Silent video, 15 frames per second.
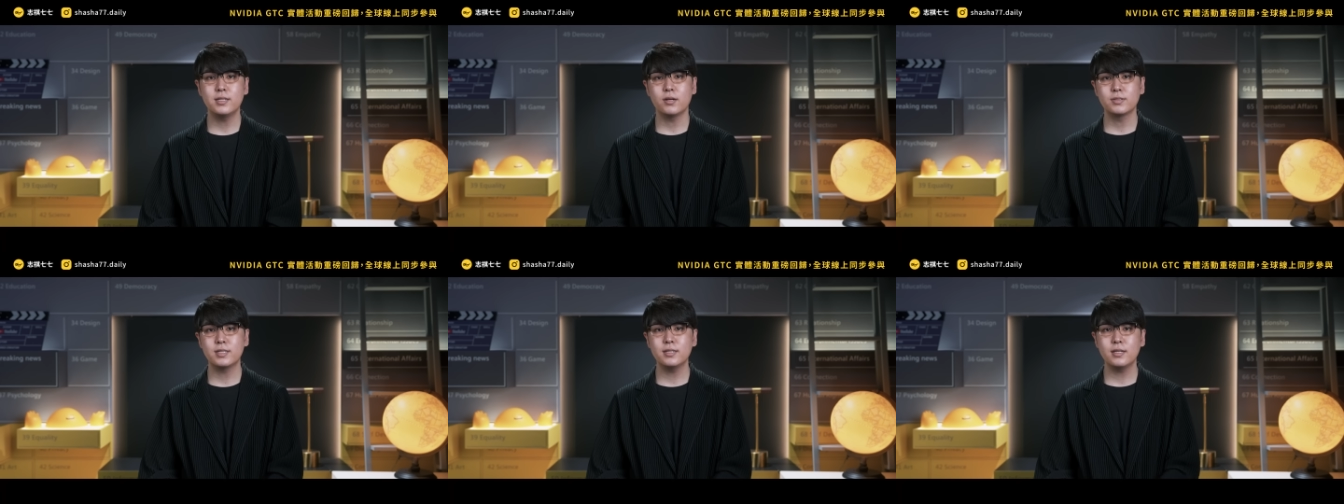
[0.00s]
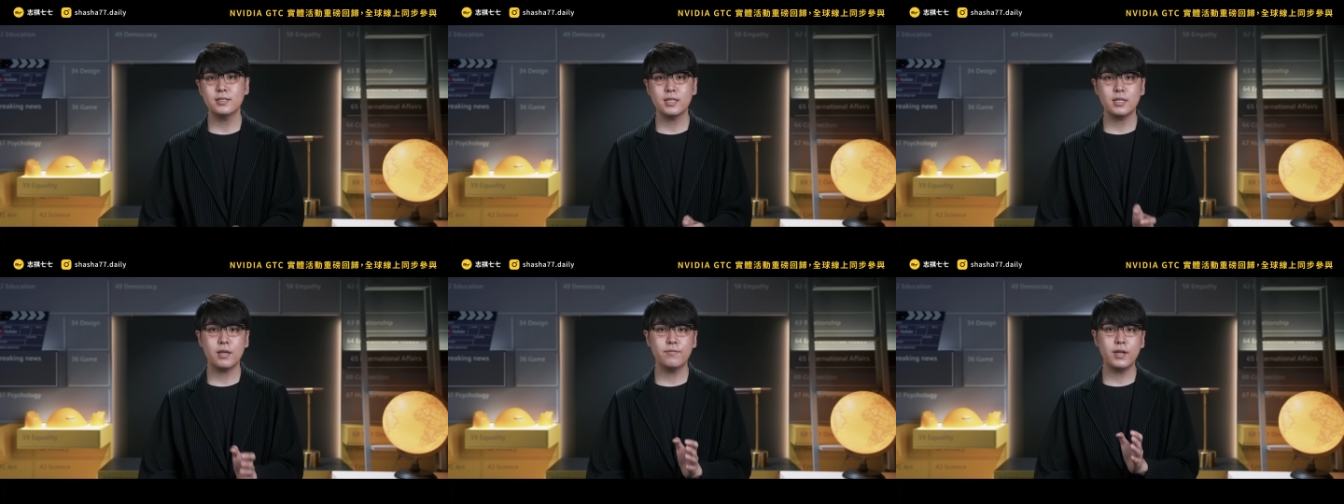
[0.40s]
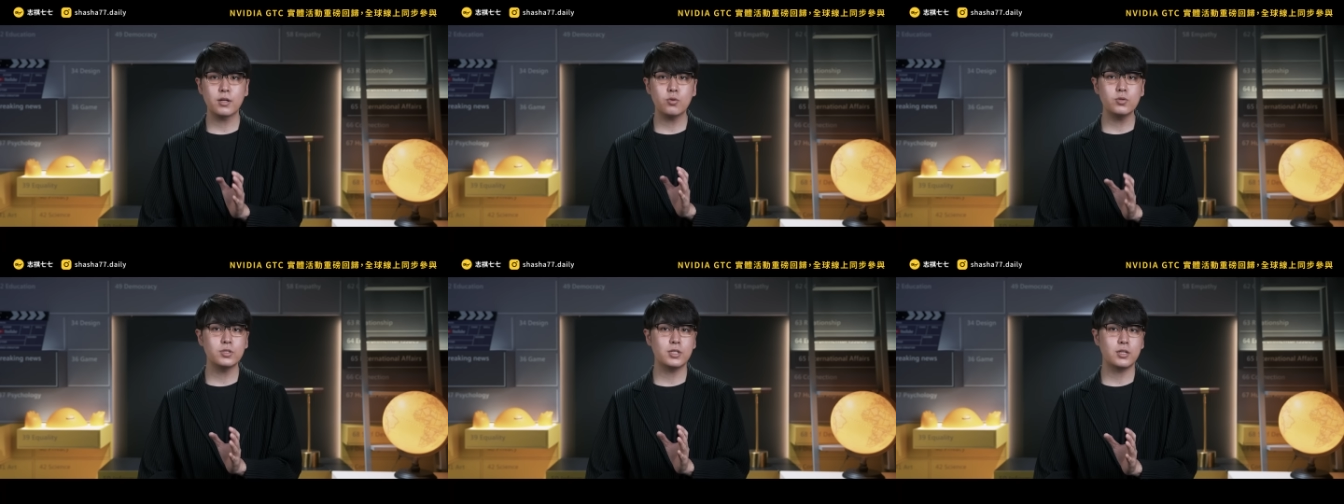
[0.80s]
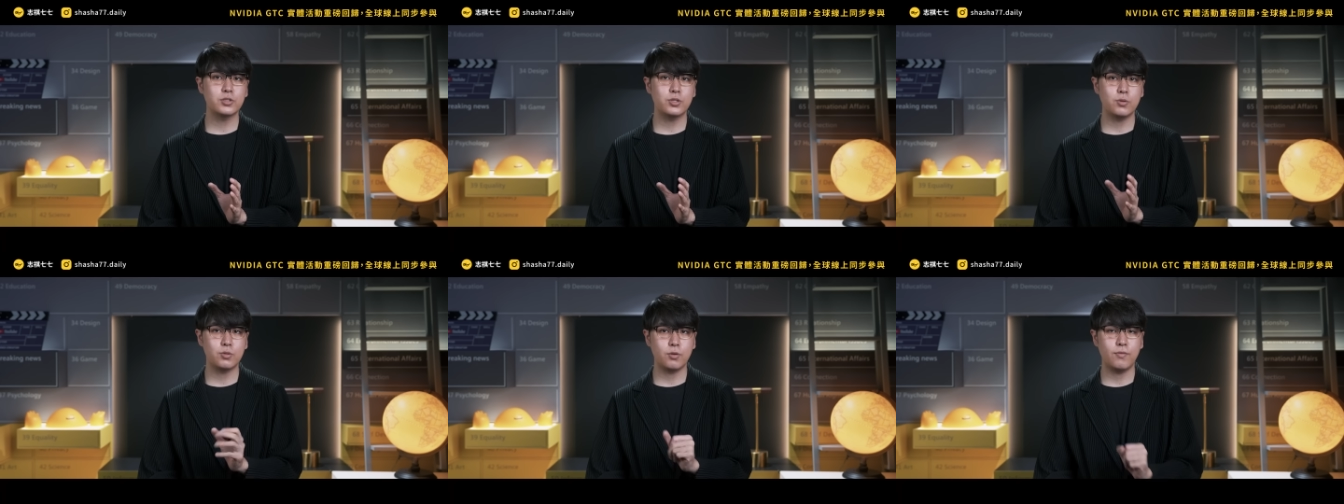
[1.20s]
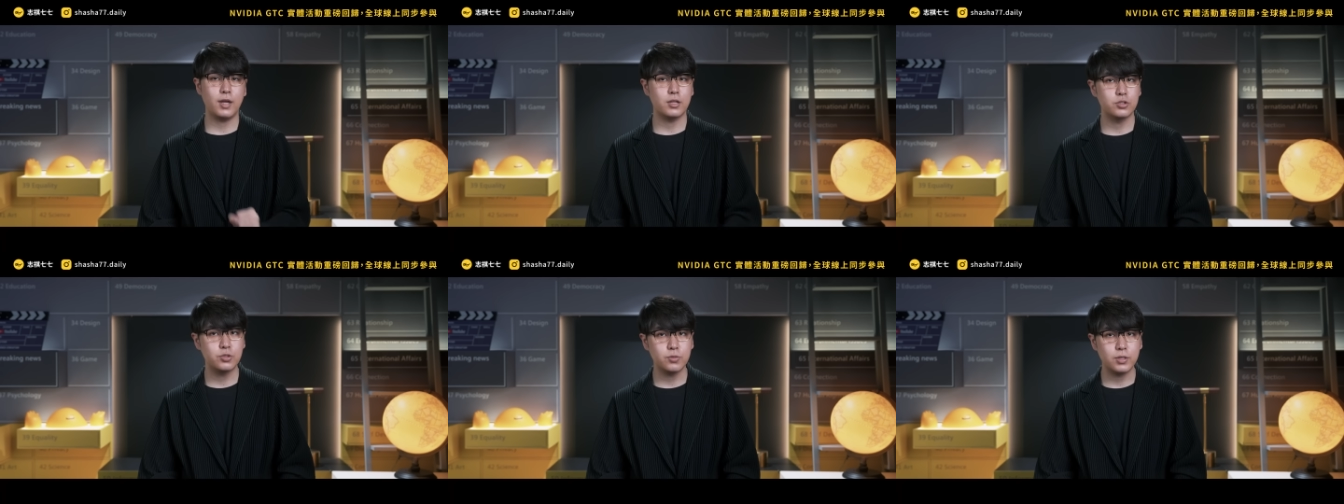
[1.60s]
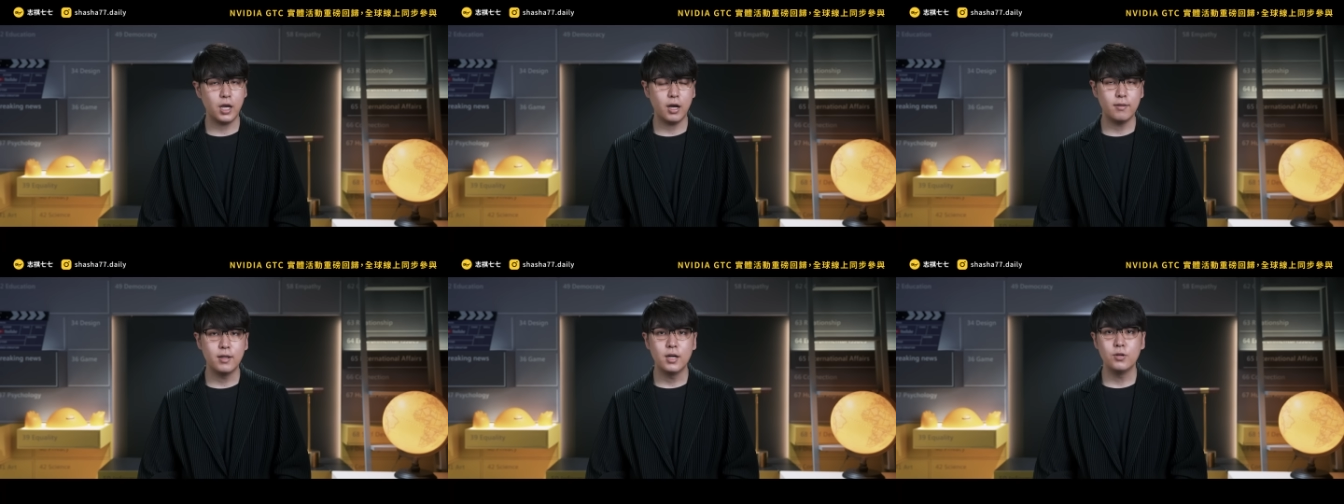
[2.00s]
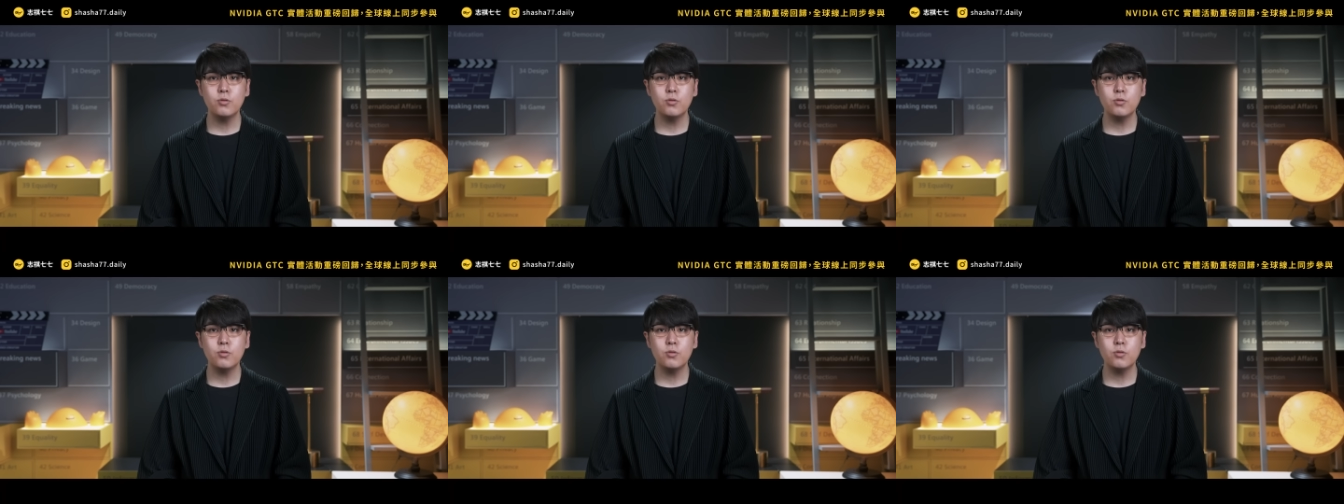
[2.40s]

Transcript: 些角色呢，在研发的过程当中都非常重要。